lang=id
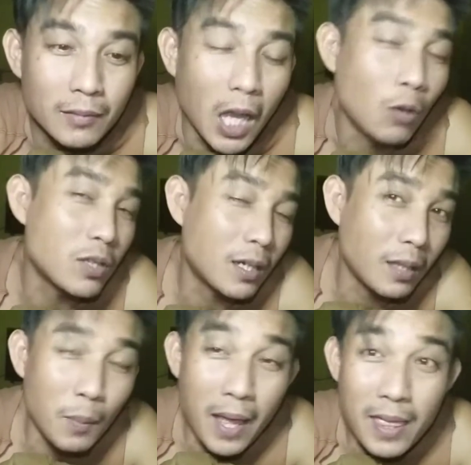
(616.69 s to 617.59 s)
harusnya
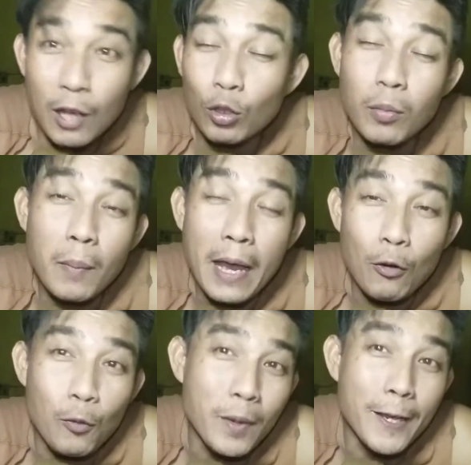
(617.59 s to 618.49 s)
kita belajar untuk
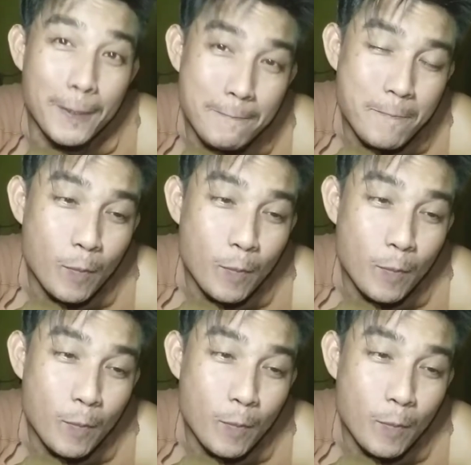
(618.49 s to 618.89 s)
memaklumi ya